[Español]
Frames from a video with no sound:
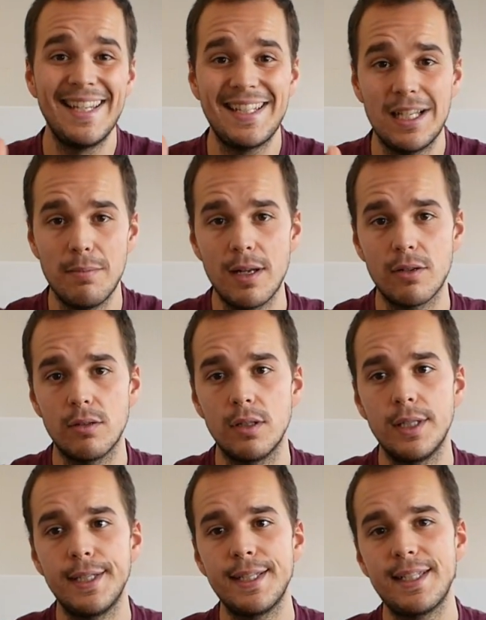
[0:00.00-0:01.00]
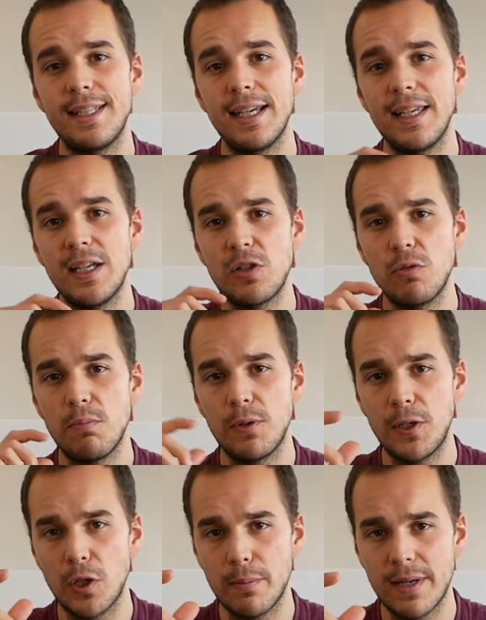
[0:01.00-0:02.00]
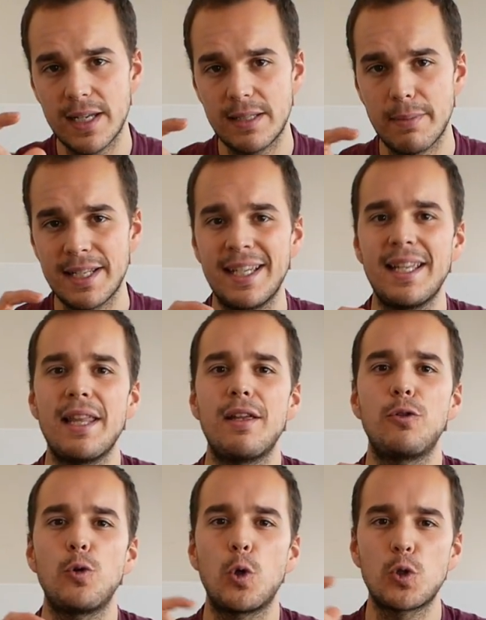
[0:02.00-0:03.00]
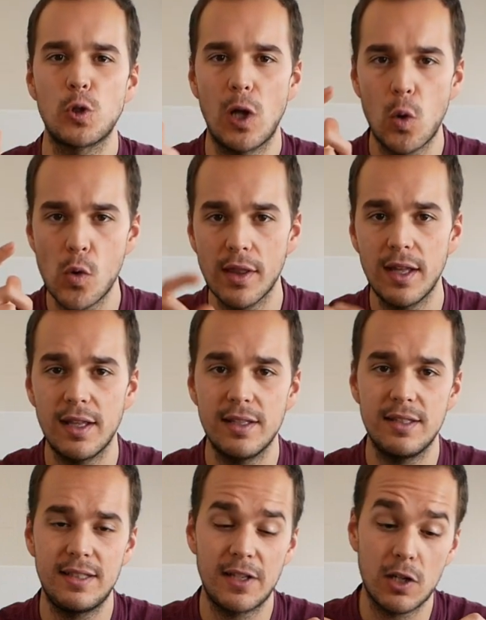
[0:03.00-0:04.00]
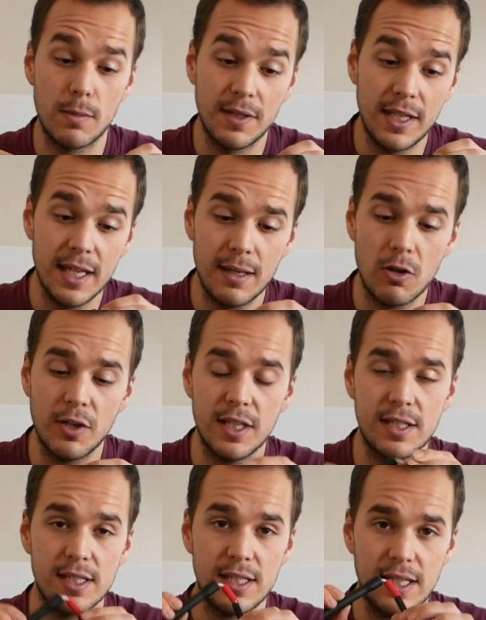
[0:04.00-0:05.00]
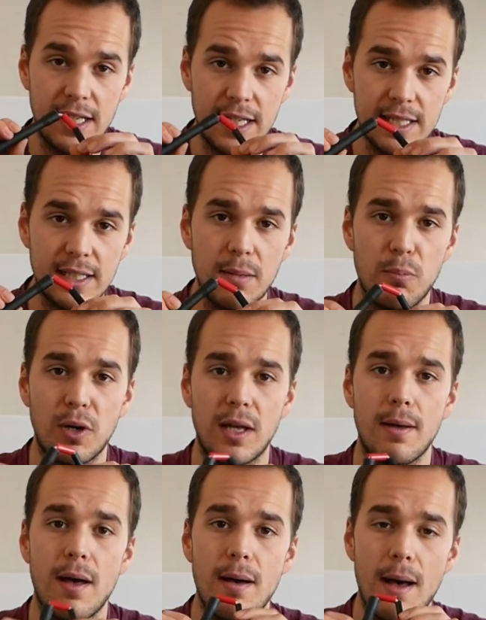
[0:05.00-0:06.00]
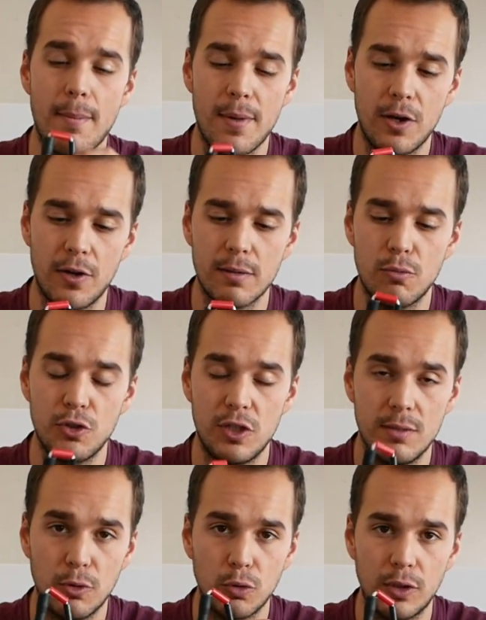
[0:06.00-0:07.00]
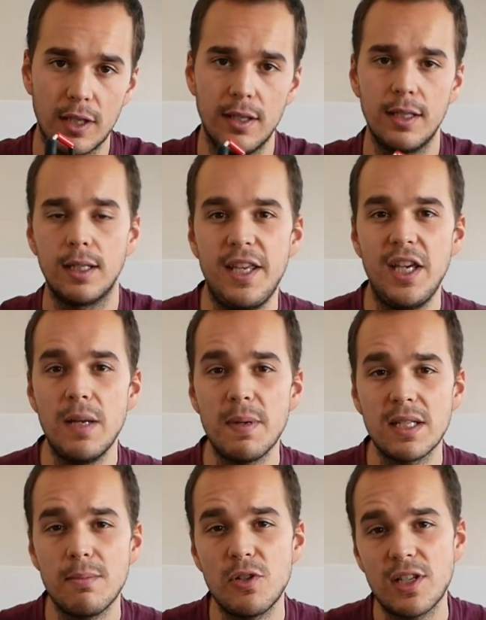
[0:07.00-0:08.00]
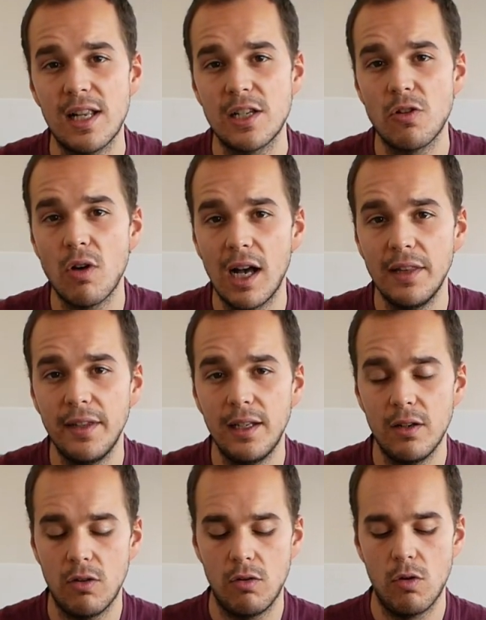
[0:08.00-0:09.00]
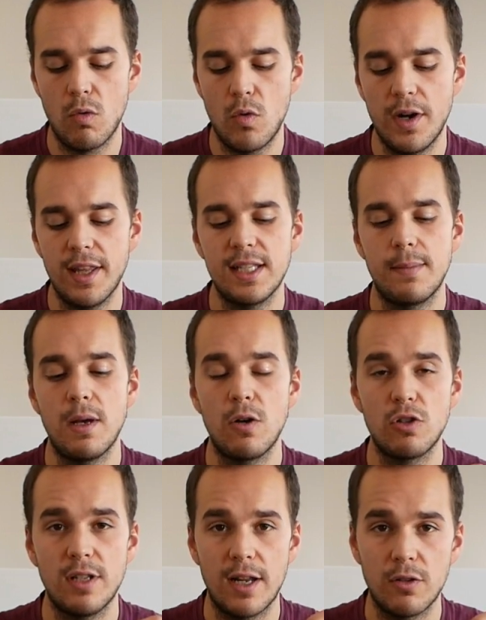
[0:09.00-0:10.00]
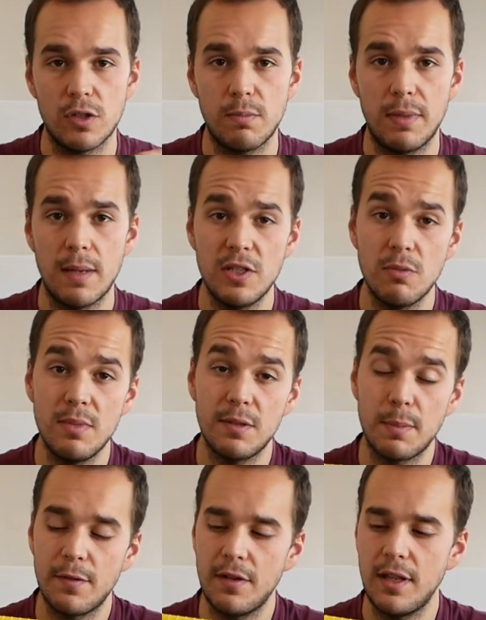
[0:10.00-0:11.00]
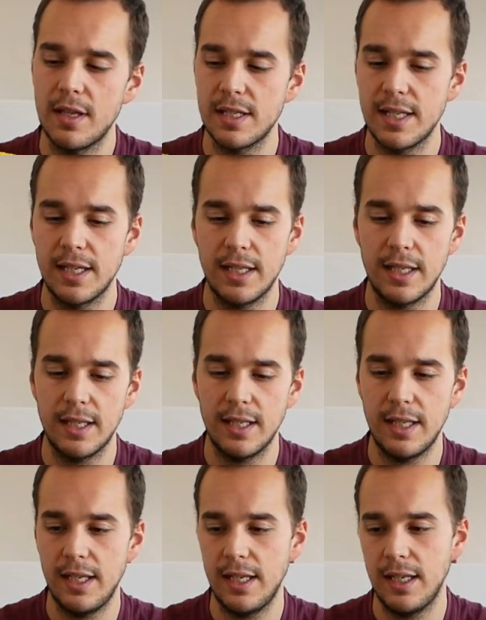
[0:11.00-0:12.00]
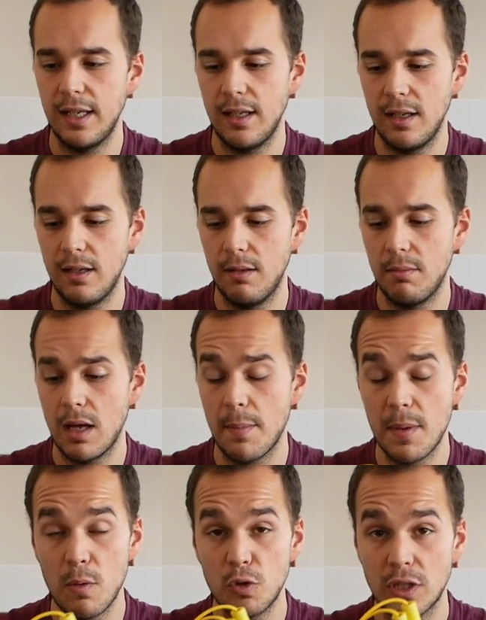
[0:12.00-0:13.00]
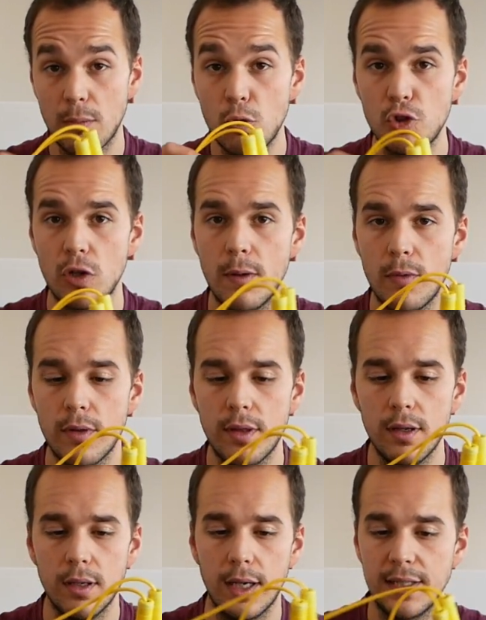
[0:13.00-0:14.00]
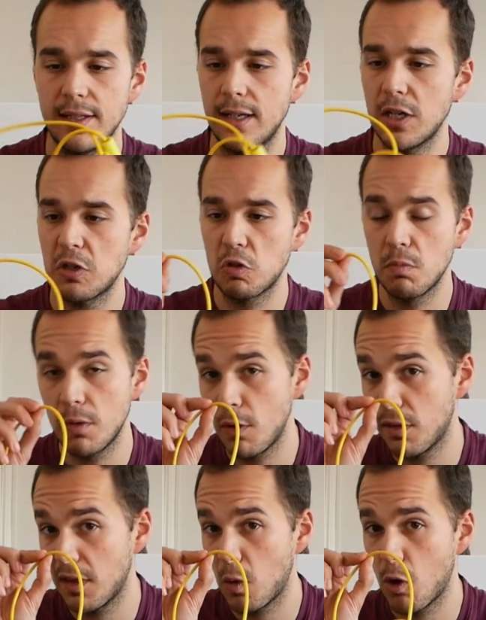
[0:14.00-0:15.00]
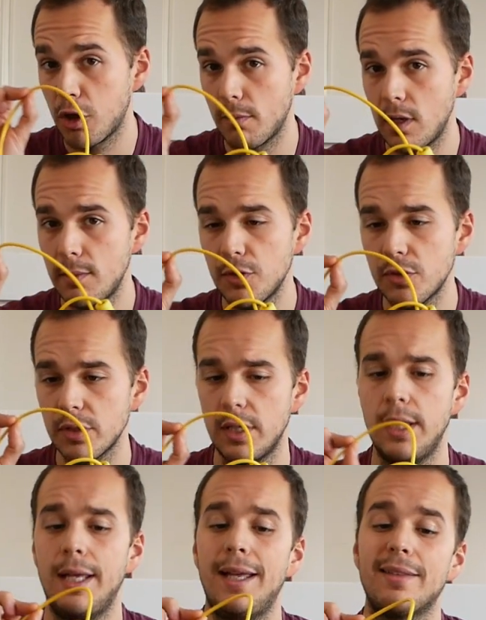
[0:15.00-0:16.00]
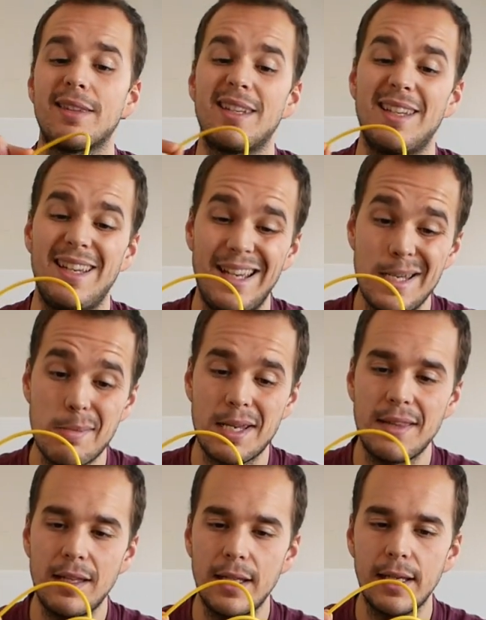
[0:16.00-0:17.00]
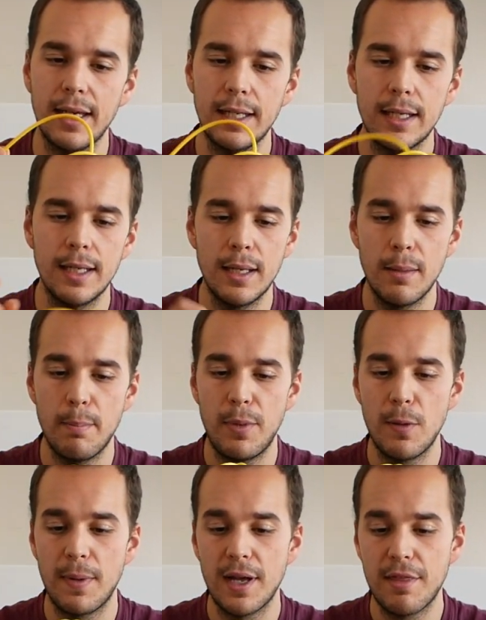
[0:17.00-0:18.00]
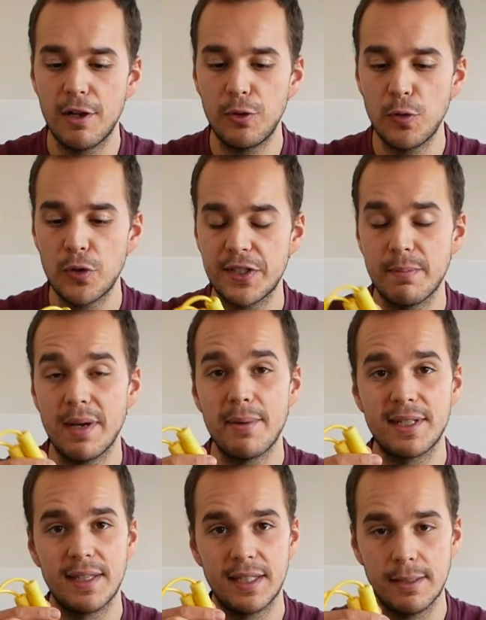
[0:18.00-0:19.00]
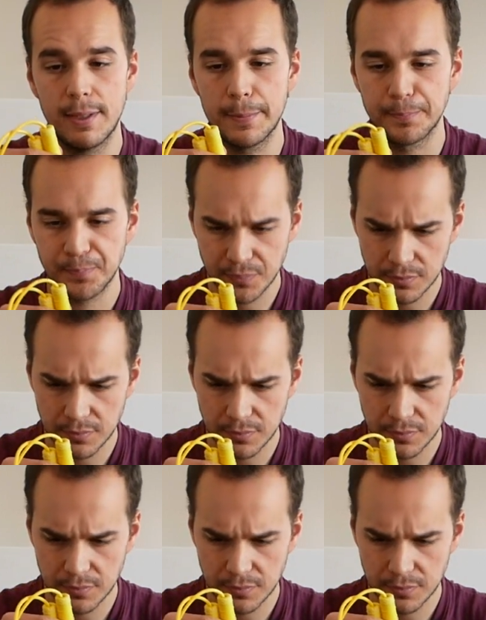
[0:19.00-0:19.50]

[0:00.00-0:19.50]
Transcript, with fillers: Sin embargo, si ya quieres un poquito más, vas a querer hacer trucos con la cuerda, te recomendaría que cogieses esta porque va a mejorar muchísimo tu técnica. Y ahora pasamos a las long handle o cuerdas de mangos largos. Para mí son mis preferidas, ya que eh, a mí me gusta mucho el PVC, en este caso es un PVC de 4 milímetros. Es bastante ligera, pero para hacer trucos va bastante bien.